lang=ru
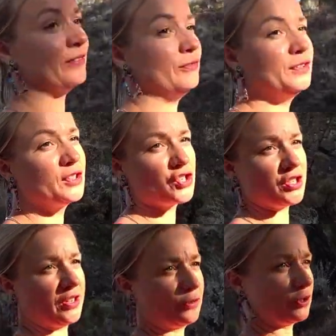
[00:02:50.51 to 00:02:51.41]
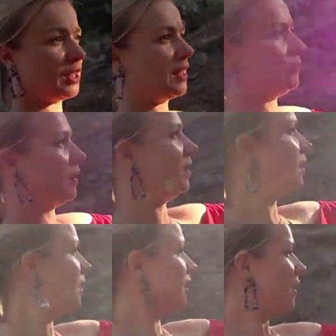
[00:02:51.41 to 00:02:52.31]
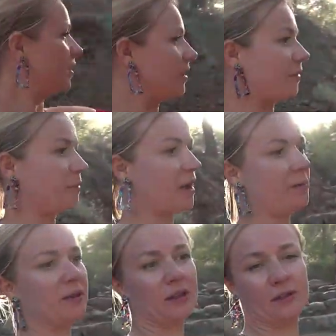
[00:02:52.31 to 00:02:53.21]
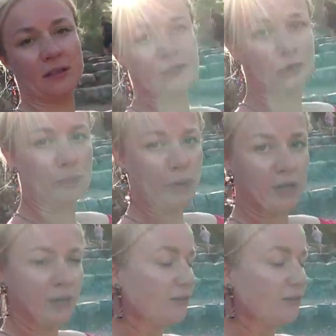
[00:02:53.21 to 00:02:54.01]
выложена вот такими камнями, ступеньки